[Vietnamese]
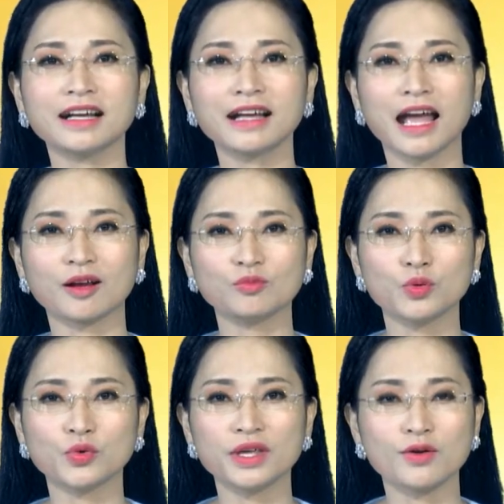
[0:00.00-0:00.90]
các hạng
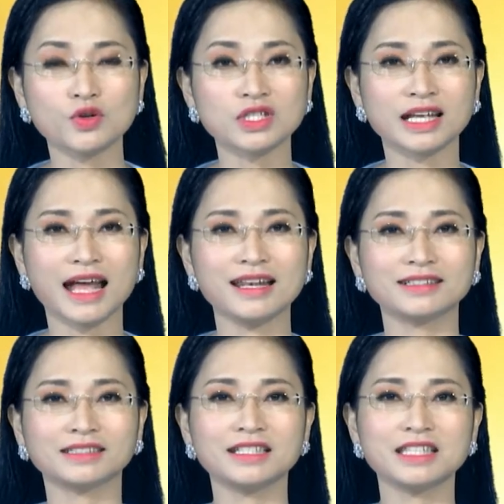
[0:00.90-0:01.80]
mục của giải Oscar
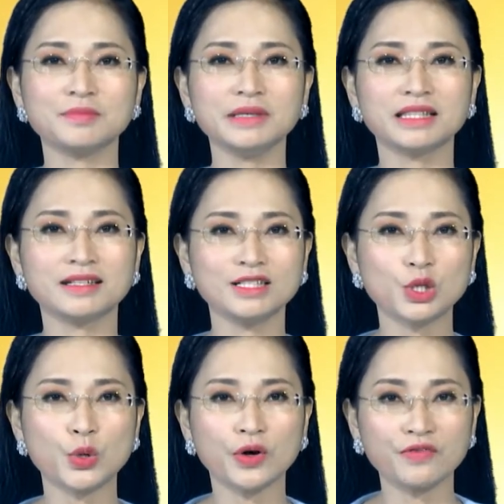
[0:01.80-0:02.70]
lần thứ 94
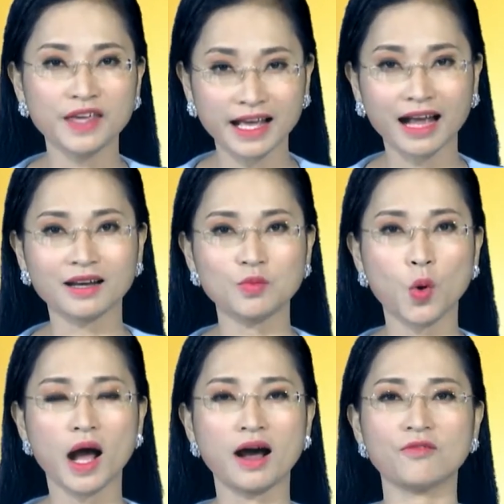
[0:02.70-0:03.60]
của Viện Hàn Lâm
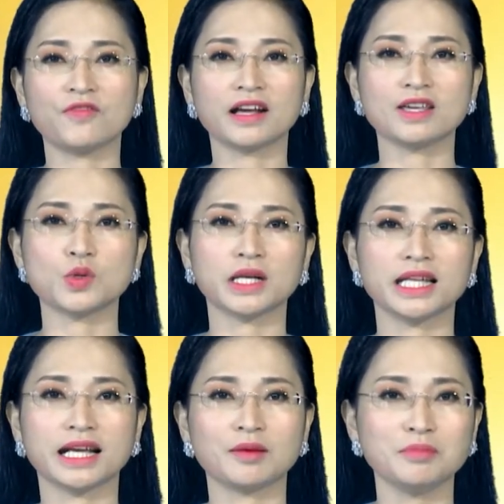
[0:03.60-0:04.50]
Khoa học và Nghệ thuật
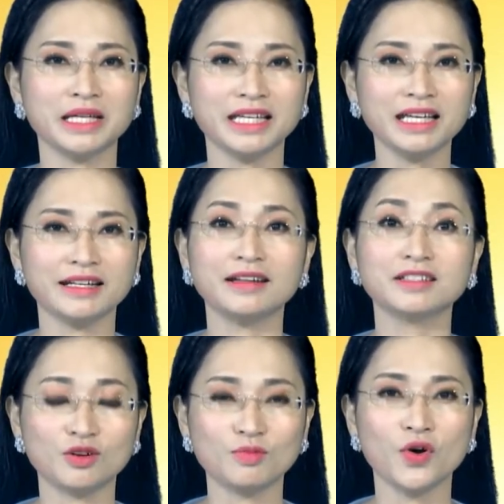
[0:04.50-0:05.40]
Điện ảnh Mỹ đã
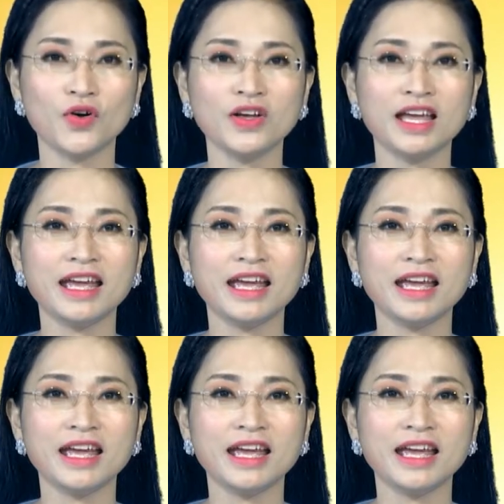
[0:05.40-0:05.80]
được công bố.